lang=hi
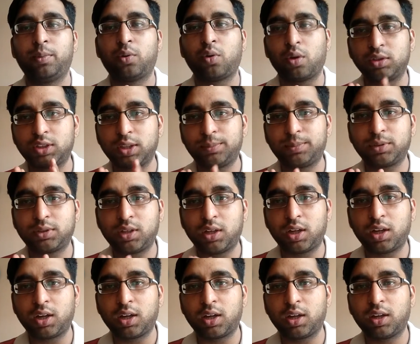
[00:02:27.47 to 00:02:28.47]
कॉन्सेप्ट
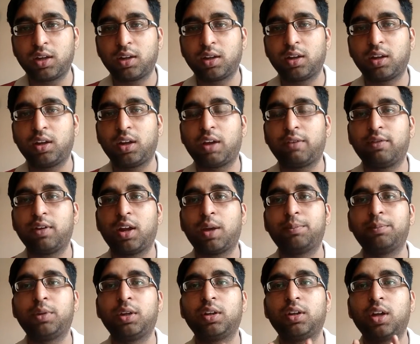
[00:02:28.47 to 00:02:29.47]
क्लियर करें या फिर
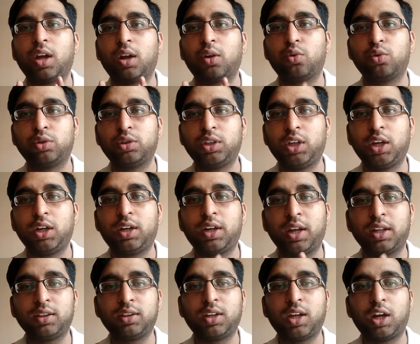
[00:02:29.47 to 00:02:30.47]
अपने खुद की
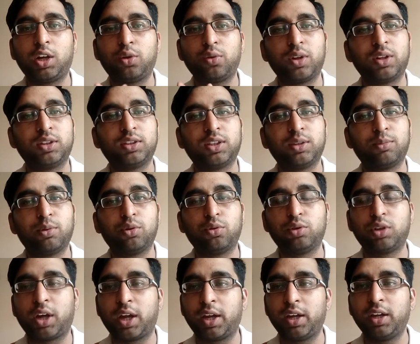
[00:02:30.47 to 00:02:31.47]
टेंथ या ट्वेल्थ की बुक
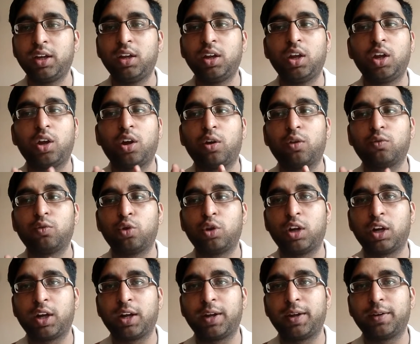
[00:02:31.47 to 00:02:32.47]
उठाएं और वो
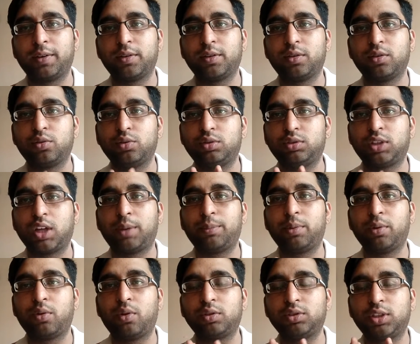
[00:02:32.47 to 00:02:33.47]
लगाएं उससे
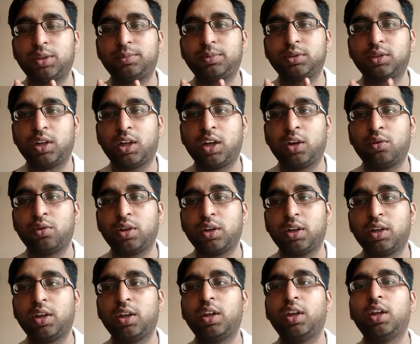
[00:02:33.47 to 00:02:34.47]
आपके कॉन्सेप्ट क्लियर
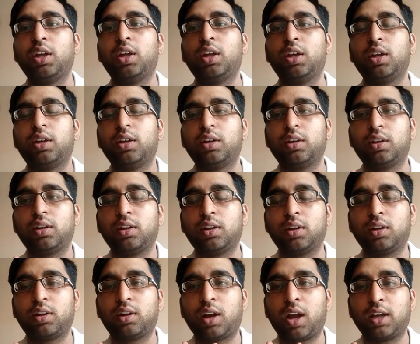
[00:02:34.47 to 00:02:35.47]
होंगे
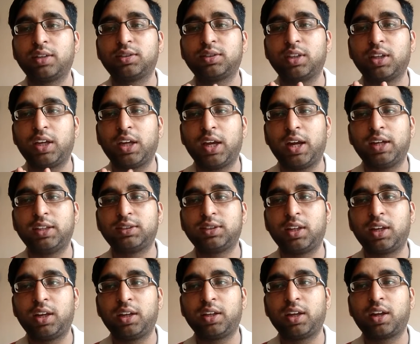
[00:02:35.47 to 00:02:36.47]
क्लास एट
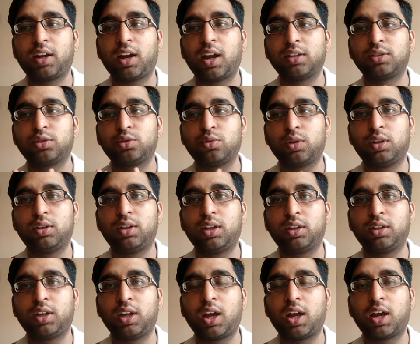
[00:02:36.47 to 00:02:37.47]
से लेके क्लास ट्वेल्थ
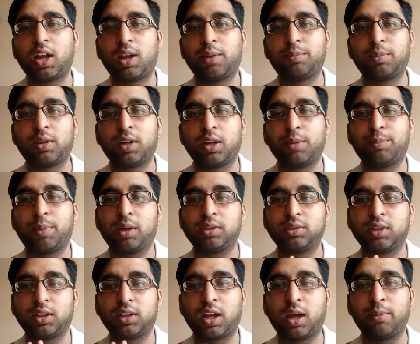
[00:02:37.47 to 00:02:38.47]
तक की अगर आपके
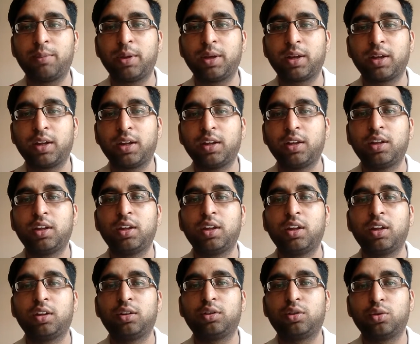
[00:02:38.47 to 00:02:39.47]
पास किताबें हैं
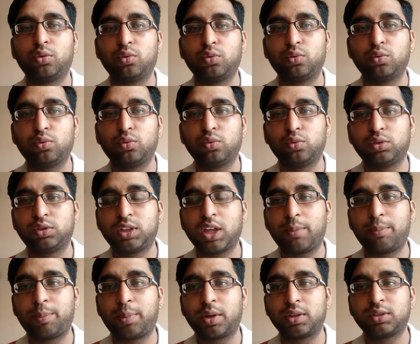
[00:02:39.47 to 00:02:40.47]
तो उससे
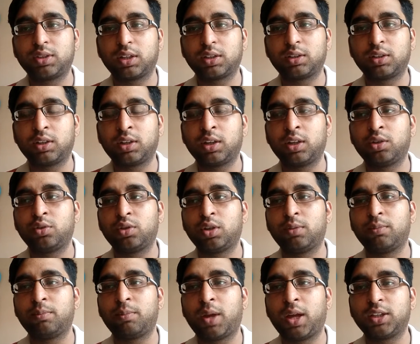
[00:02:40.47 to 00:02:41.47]
आप पढ़ सकते हैं
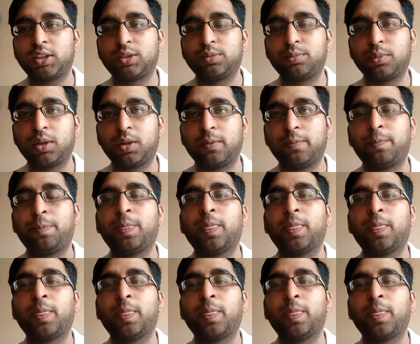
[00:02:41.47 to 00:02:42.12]
क्योंकि मैथ्स में